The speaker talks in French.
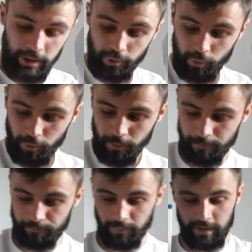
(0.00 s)
Du coup,
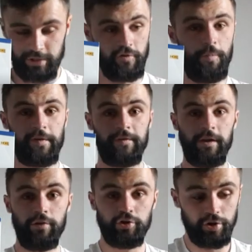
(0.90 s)
je vais vous
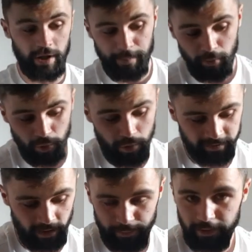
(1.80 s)
présenter les deux jeux. Il n'y en a pas beaucoup. ça
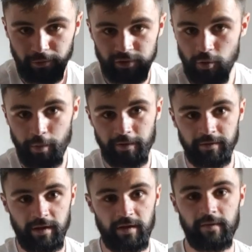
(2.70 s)
hein. Ça va pas être je vais vous
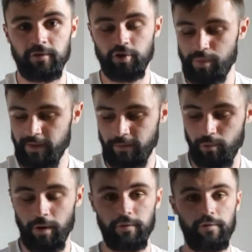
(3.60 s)
présenter sans jeux PS5
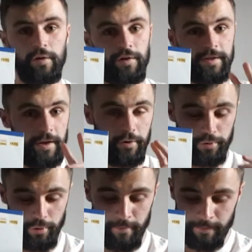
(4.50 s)
ou quoi que ce soit. Non, il n'y en a que
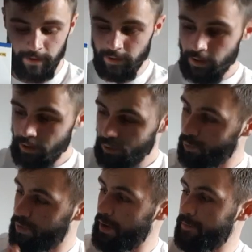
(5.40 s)
deux.
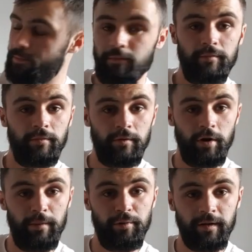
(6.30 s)
Donc là,
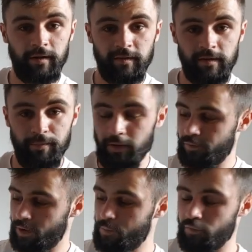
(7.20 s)
la boîte, hein, c'est pas un
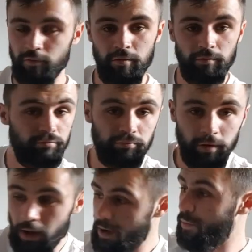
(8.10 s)
secret pour vous.
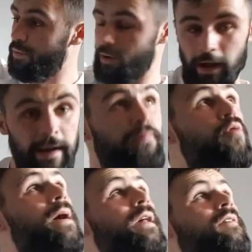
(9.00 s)
Donc elle est
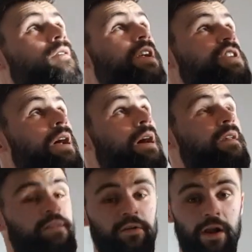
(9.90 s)
plus balèze. Là j'ai
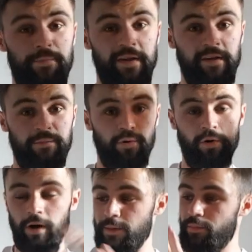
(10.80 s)
la celle de la PS4
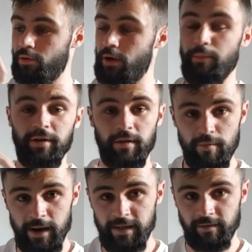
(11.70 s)
Pro, la boîte est
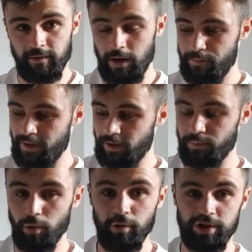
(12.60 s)
plus balèze que la PS4
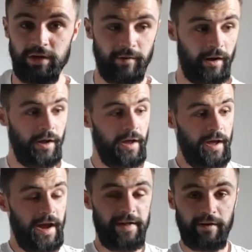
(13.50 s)
Pro, logique, voilà.
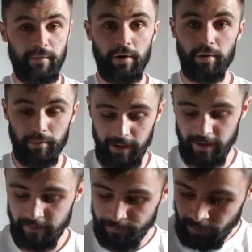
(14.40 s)
Elle est vraiment balaise. Euh,
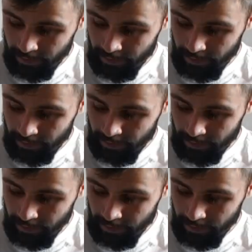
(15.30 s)
balèze.